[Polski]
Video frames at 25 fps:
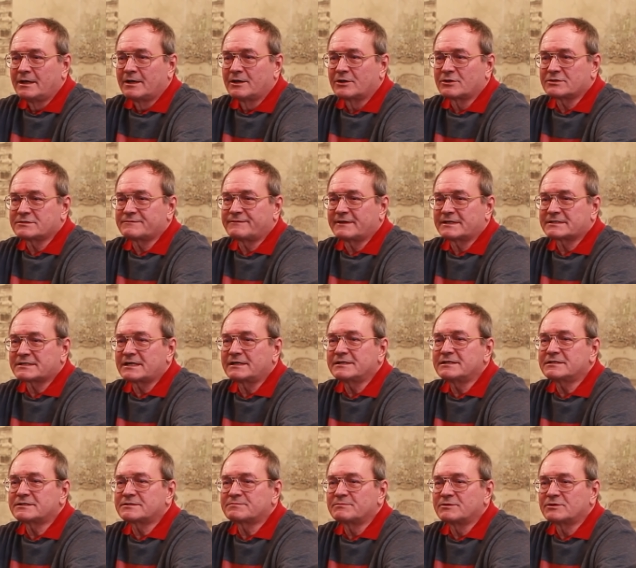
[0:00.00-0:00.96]

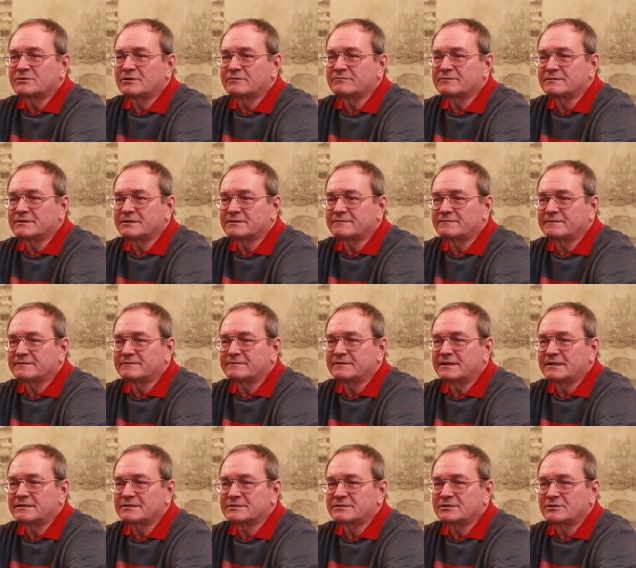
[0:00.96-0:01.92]
Rozważaliśmy również
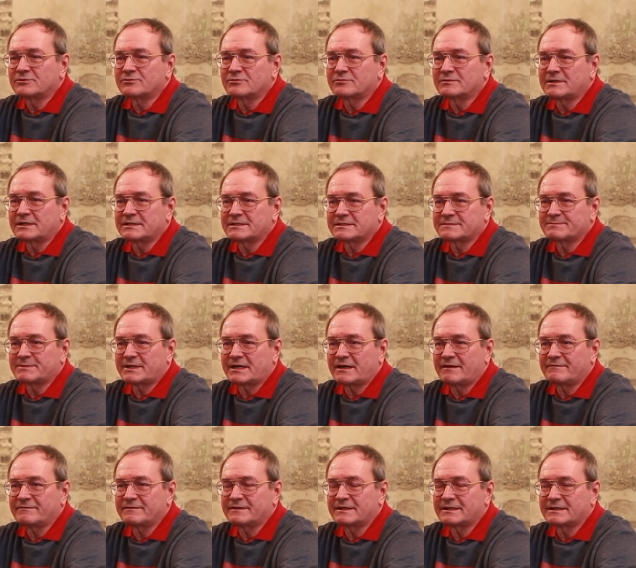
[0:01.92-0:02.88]
wewnętrznie tutaj
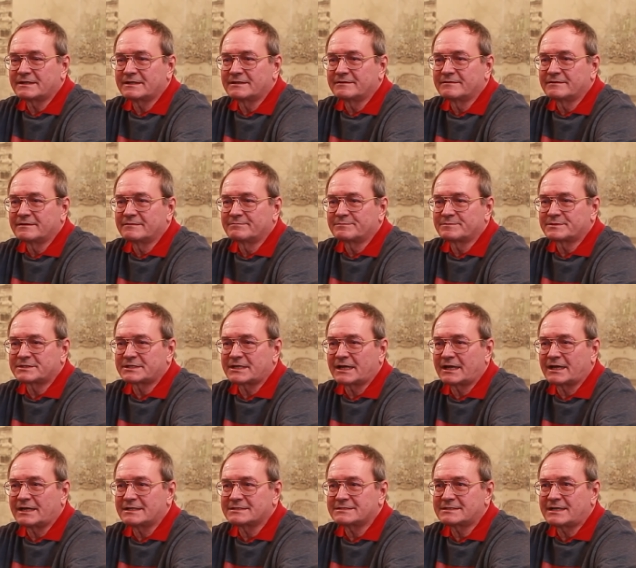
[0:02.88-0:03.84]
sprawę
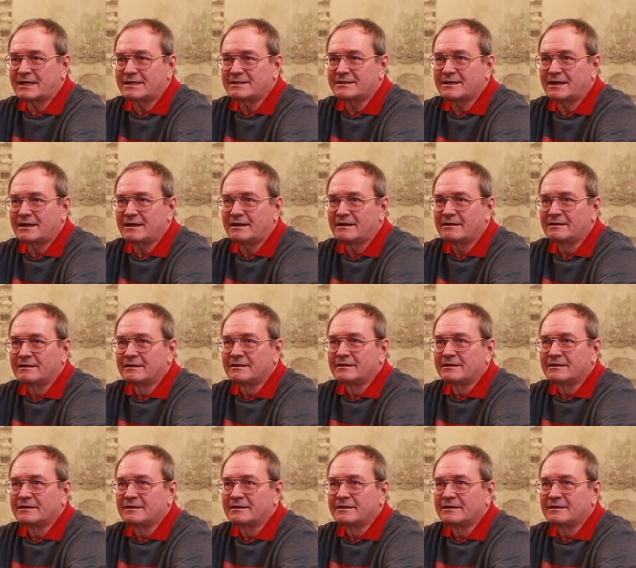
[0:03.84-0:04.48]
przekazania